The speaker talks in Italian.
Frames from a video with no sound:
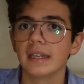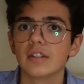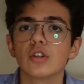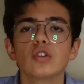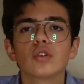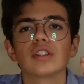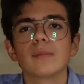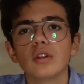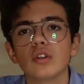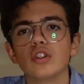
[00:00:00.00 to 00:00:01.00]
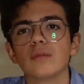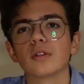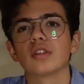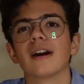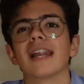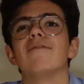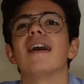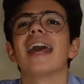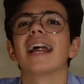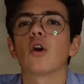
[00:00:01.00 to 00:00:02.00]
solo su questo mondo io ci posso fare
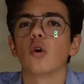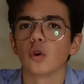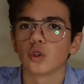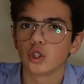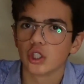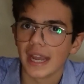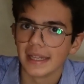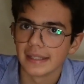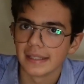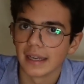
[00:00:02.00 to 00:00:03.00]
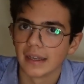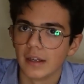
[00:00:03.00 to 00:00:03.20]
vera conoscenza,